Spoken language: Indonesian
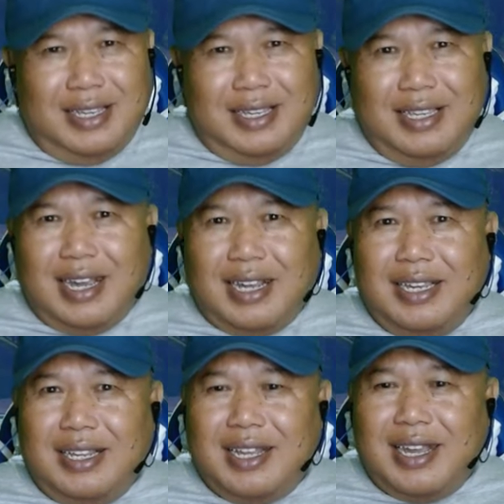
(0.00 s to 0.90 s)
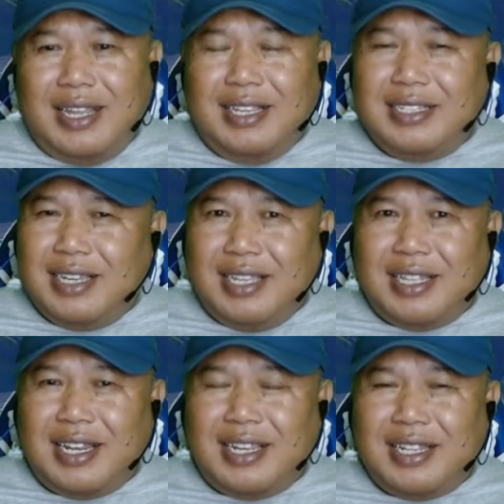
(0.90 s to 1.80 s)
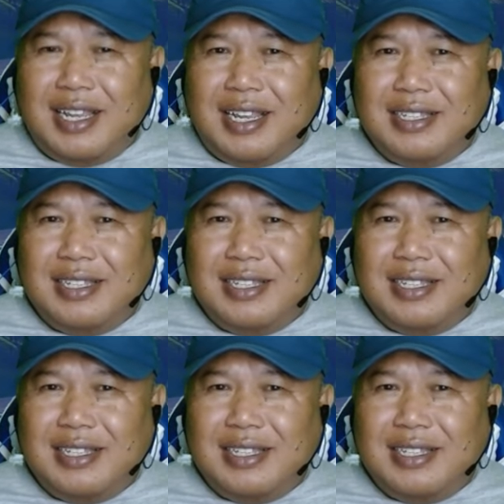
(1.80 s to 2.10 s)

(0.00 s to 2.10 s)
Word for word: yang indah di sekitar kita.